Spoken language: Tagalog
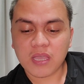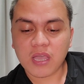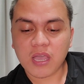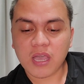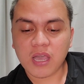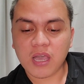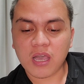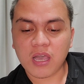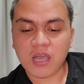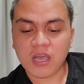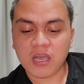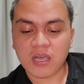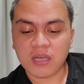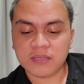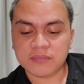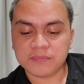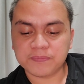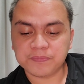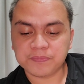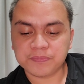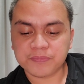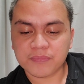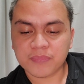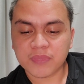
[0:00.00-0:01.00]
Uh, ah,
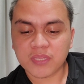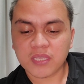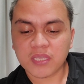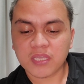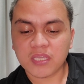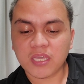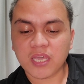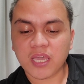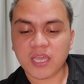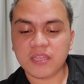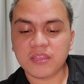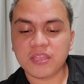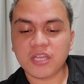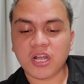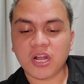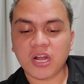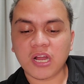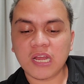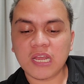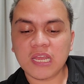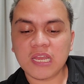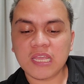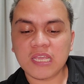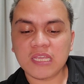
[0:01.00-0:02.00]
kay
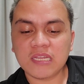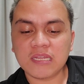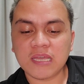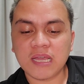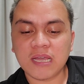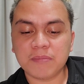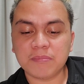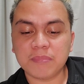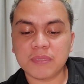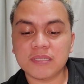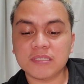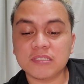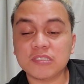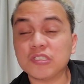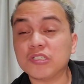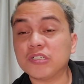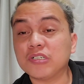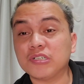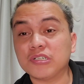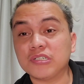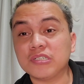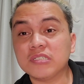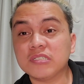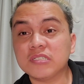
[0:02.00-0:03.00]
Darlene
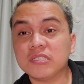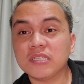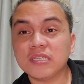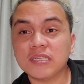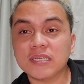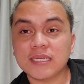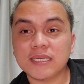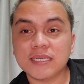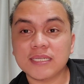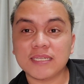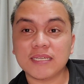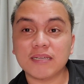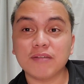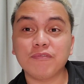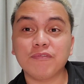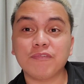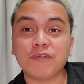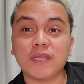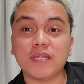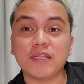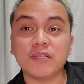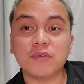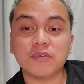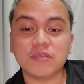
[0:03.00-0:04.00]
Hamilton, ng
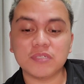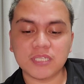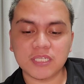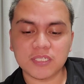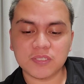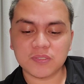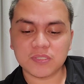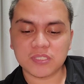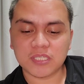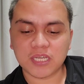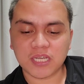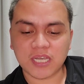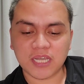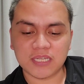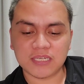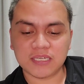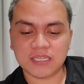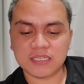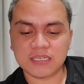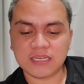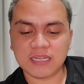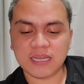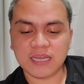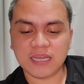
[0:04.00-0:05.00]
friend ko dito sa
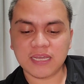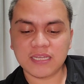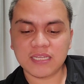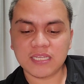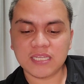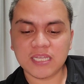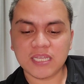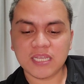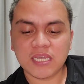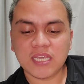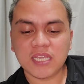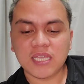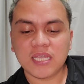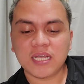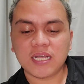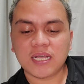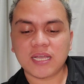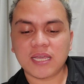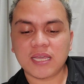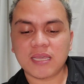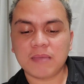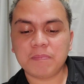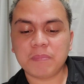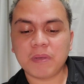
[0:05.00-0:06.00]
Canada.
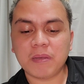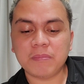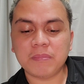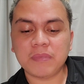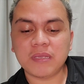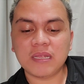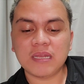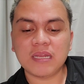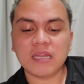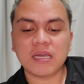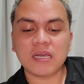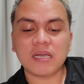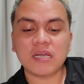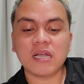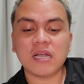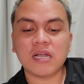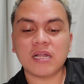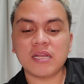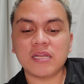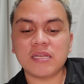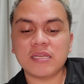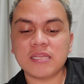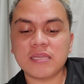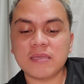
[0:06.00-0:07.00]
Kay Pamela
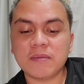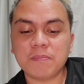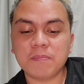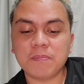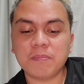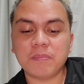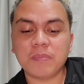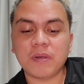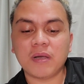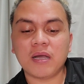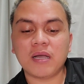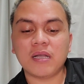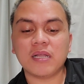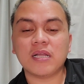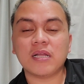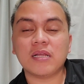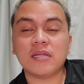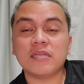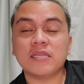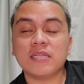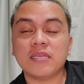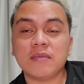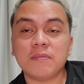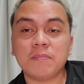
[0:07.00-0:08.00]
Gardip, uh,
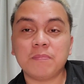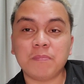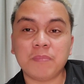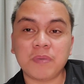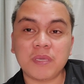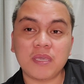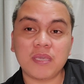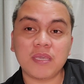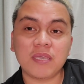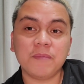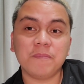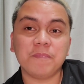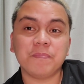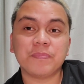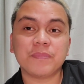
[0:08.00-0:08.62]
Gardipi,